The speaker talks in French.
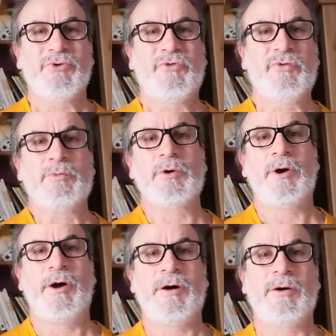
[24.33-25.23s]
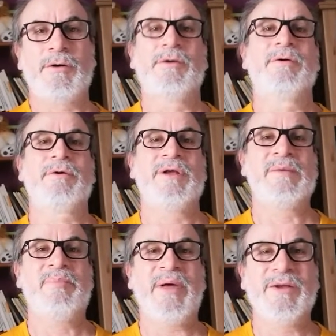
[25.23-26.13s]
de tout mon cœur que,
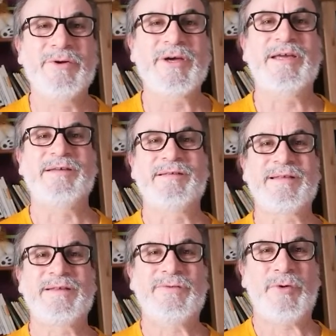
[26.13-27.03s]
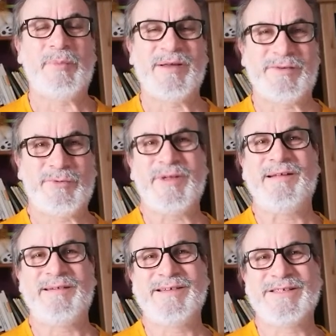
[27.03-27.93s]
la paix de Christ, qui surpasse toute
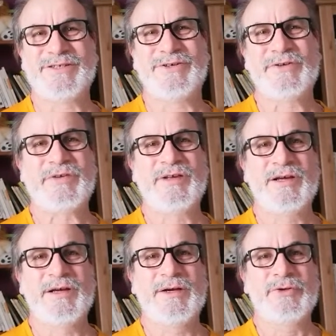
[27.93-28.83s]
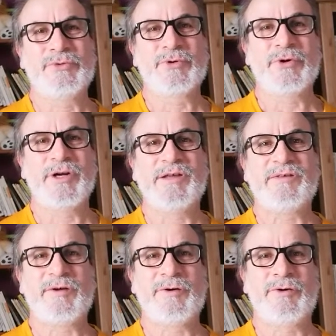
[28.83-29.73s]
intelligence, toute
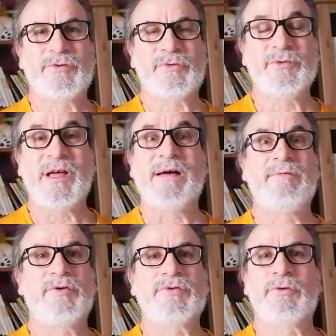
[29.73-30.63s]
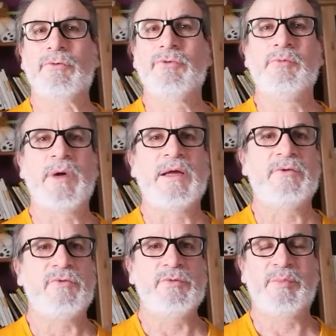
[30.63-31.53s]
connaissance, toute invention
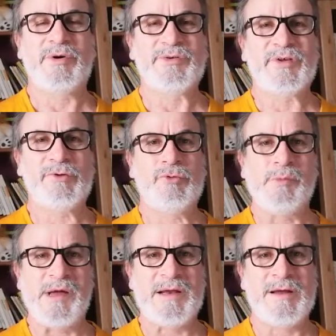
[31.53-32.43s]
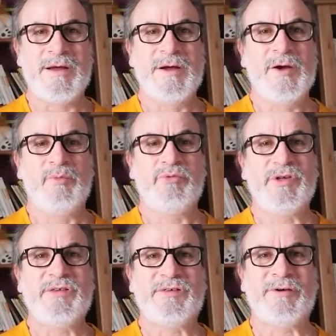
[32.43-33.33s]
humaine, toute pensée humaine,
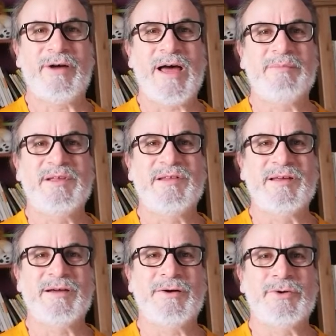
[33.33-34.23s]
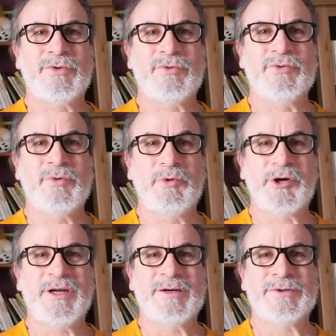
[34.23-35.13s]
puisse habiter en nous,
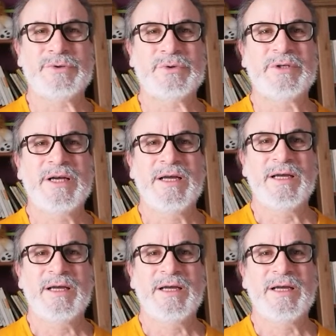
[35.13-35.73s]
demeurer en nous,